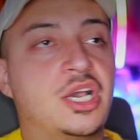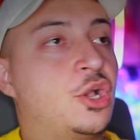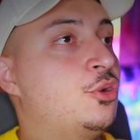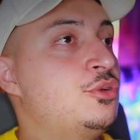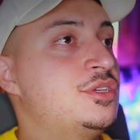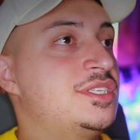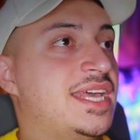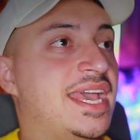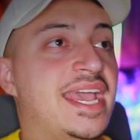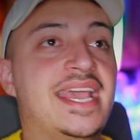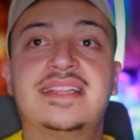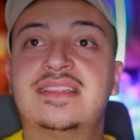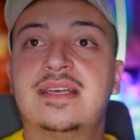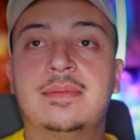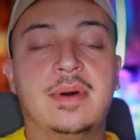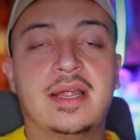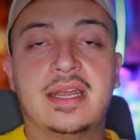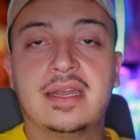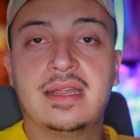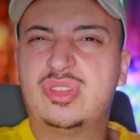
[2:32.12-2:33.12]
der größte Hater,
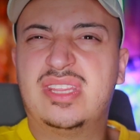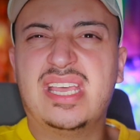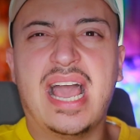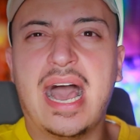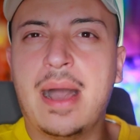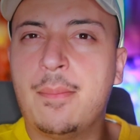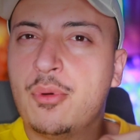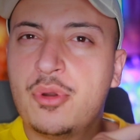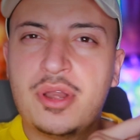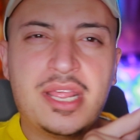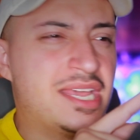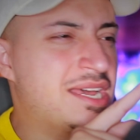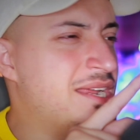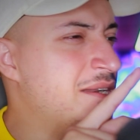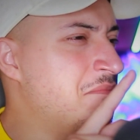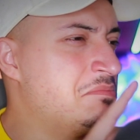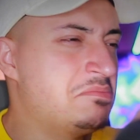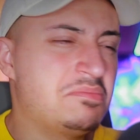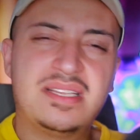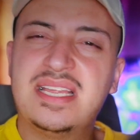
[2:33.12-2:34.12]
Mann. Die
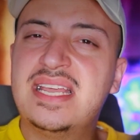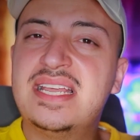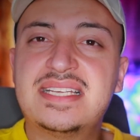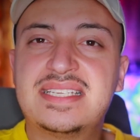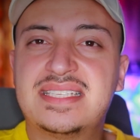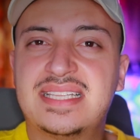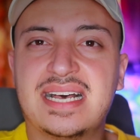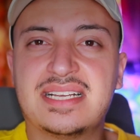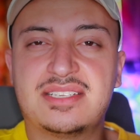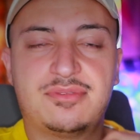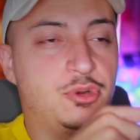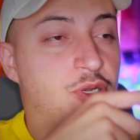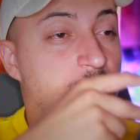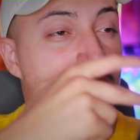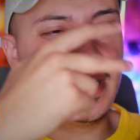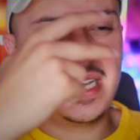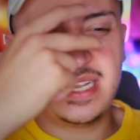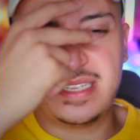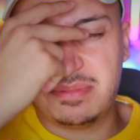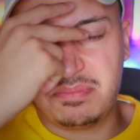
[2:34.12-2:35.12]
abonnieren, dies, das, wo ich
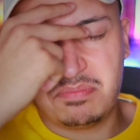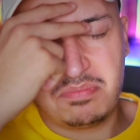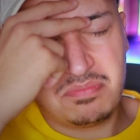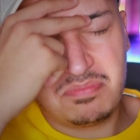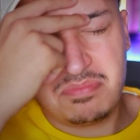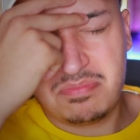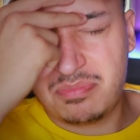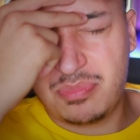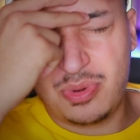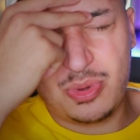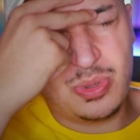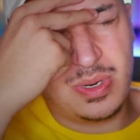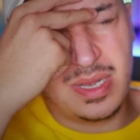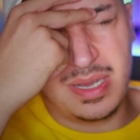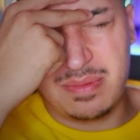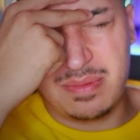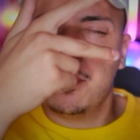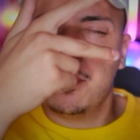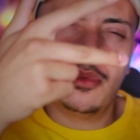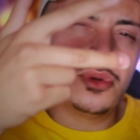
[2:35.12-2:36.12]
mir denke, Bruder,
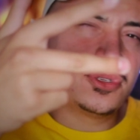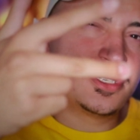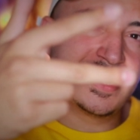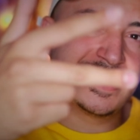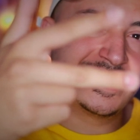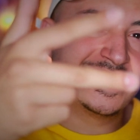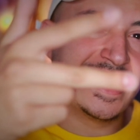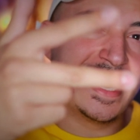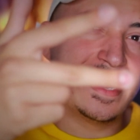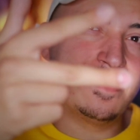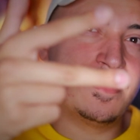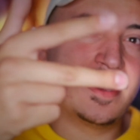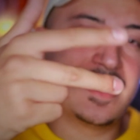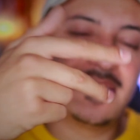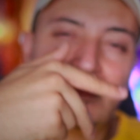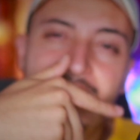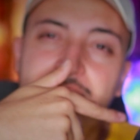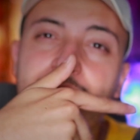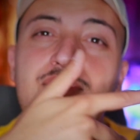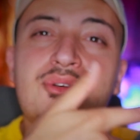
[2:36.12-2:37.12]
muss das sein,
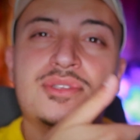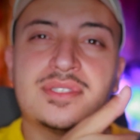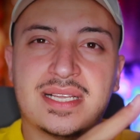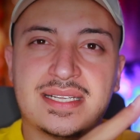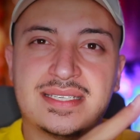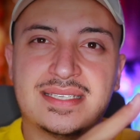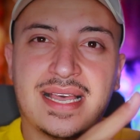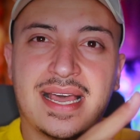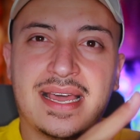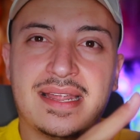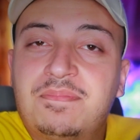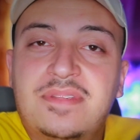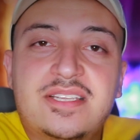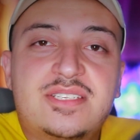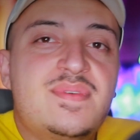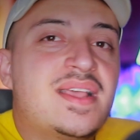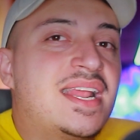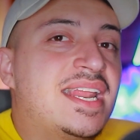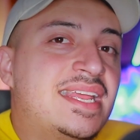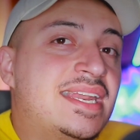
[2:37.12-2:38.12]
Mann, muss das sein. Das
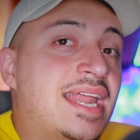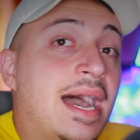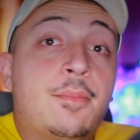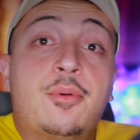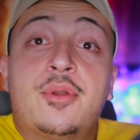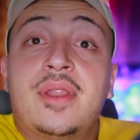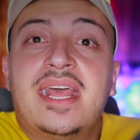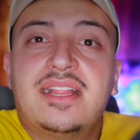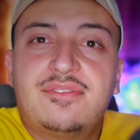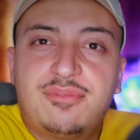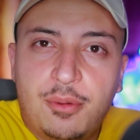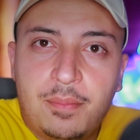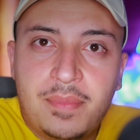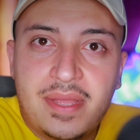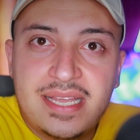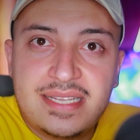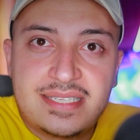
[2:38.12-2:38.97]
ist wirklich ein Abonnent von mir